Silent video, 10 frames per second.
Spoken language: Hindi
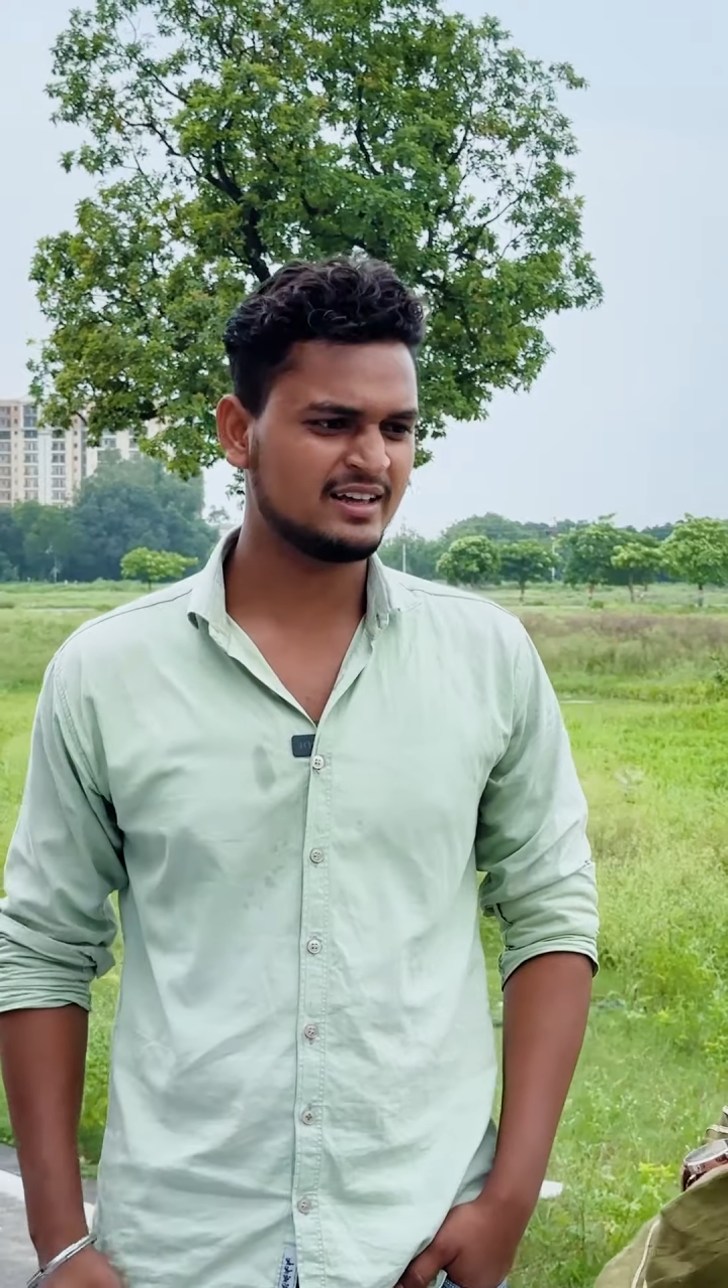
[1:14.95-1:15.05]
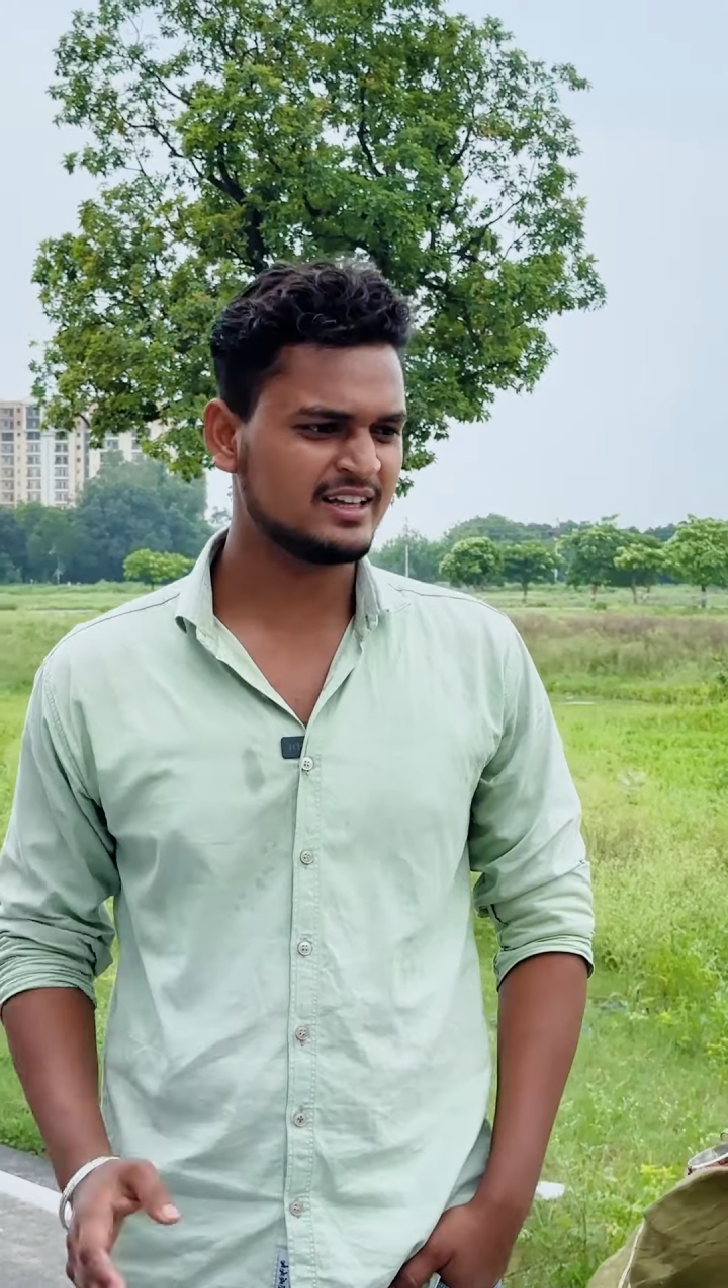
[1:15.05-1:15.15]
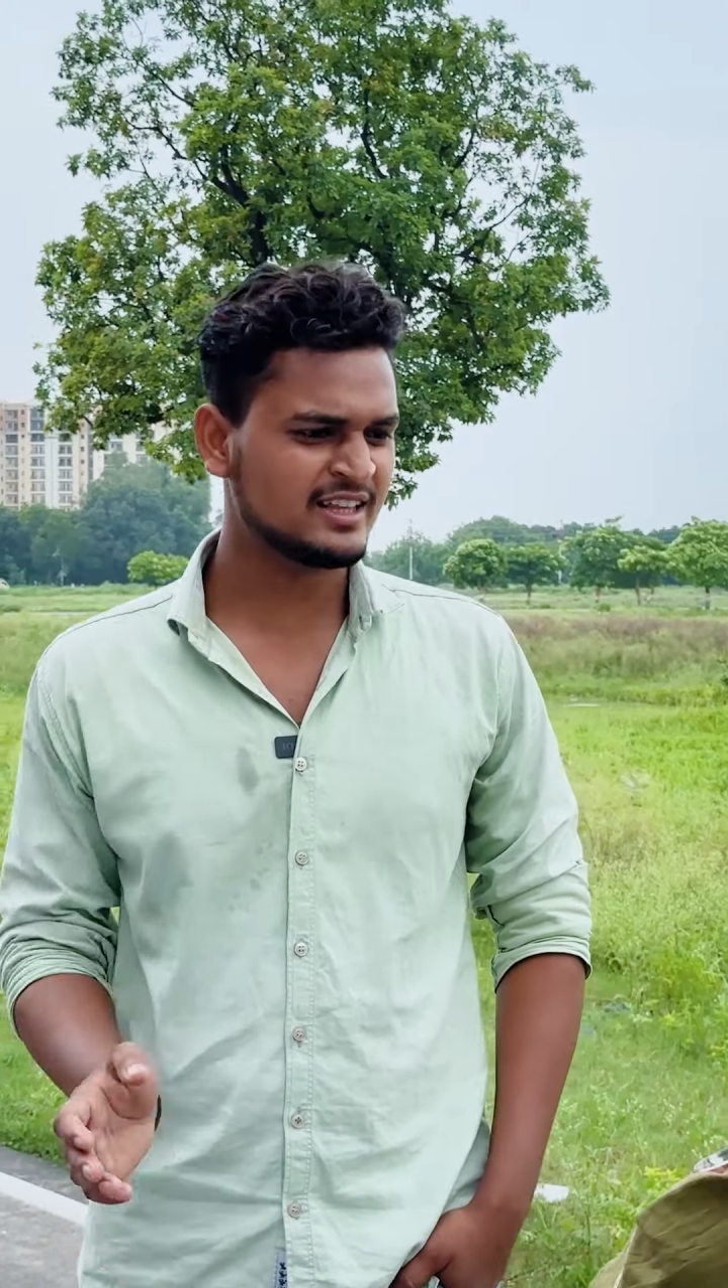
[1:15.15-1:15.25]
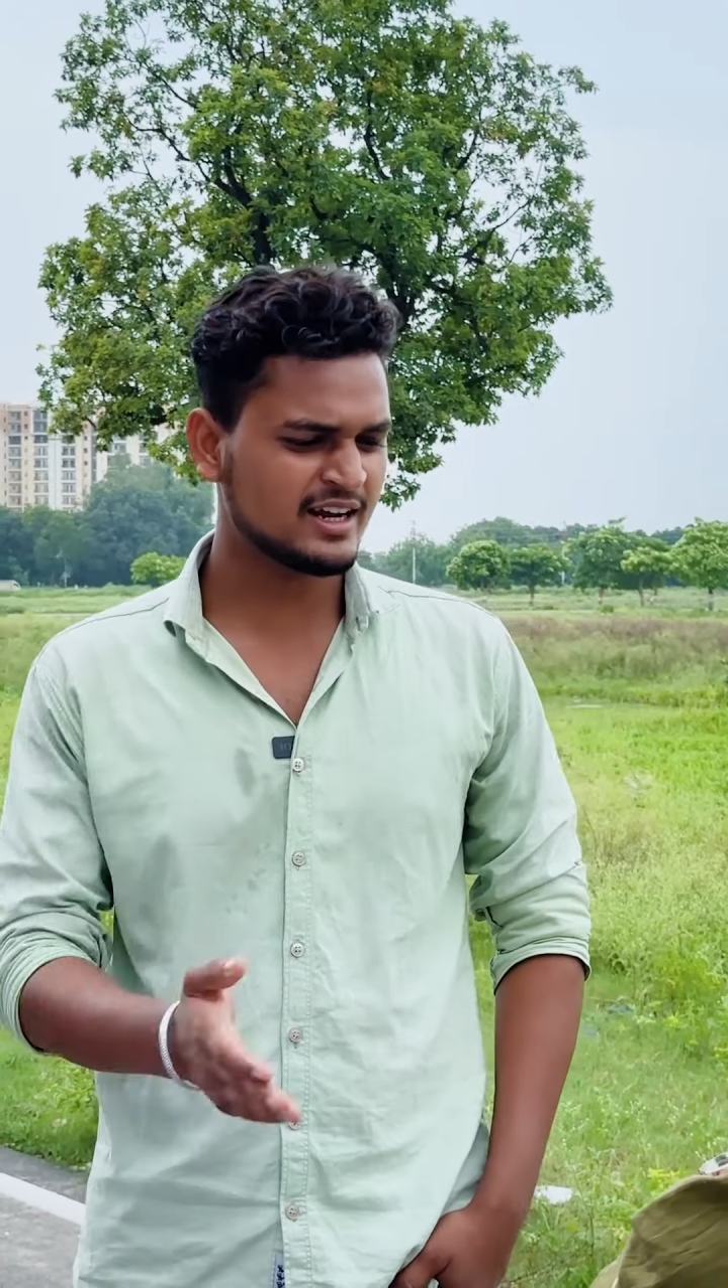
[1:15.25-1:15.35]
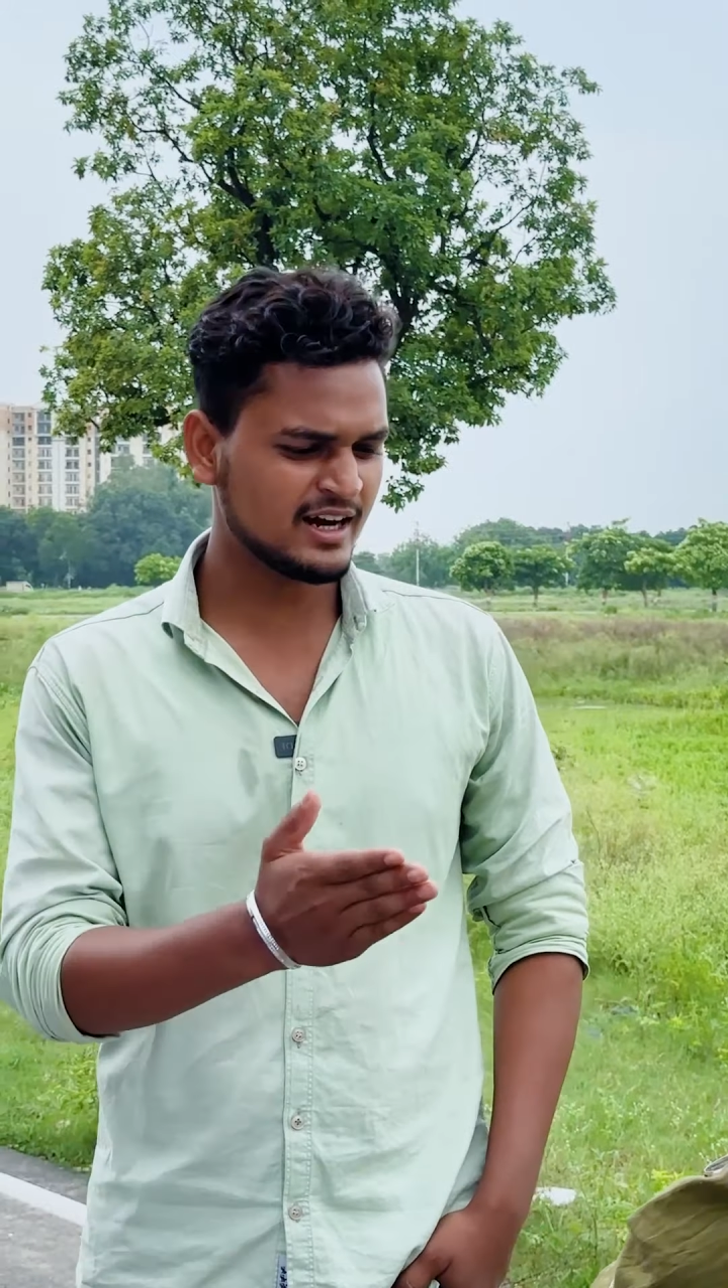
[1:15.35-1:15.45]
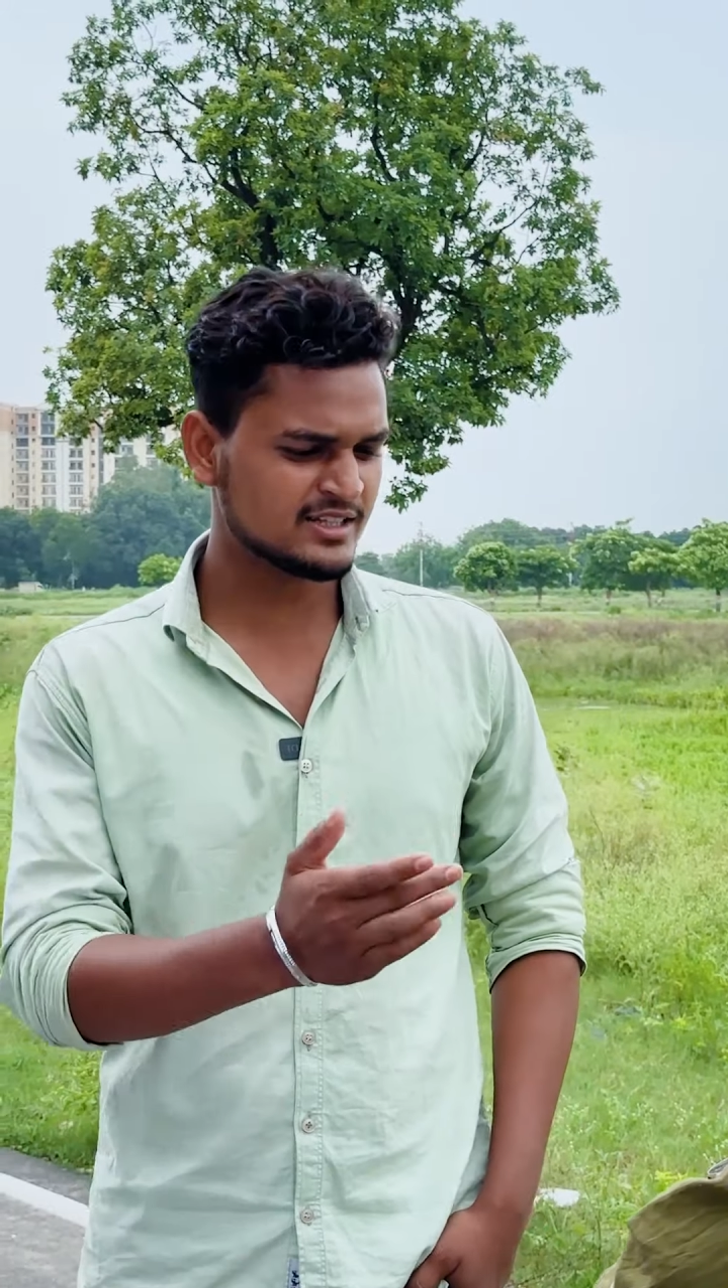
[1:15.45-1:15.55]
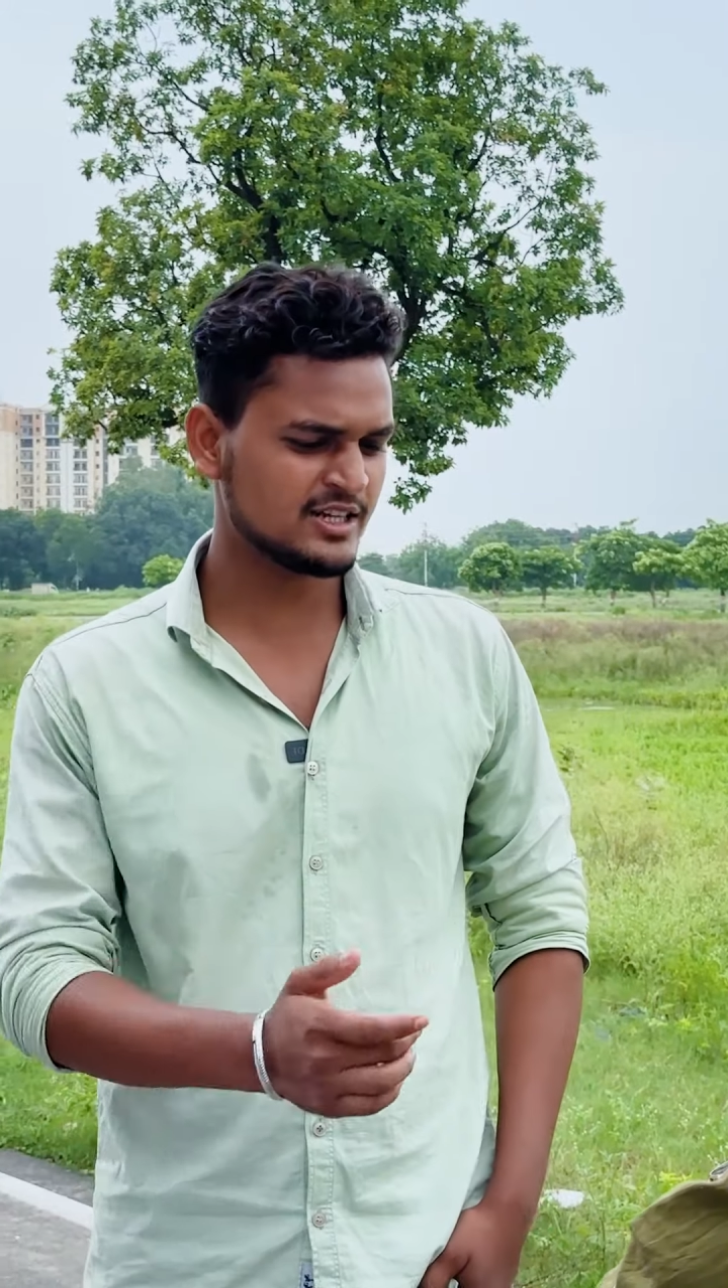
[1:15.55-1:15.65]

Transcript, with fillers: ये तेरे खर्चे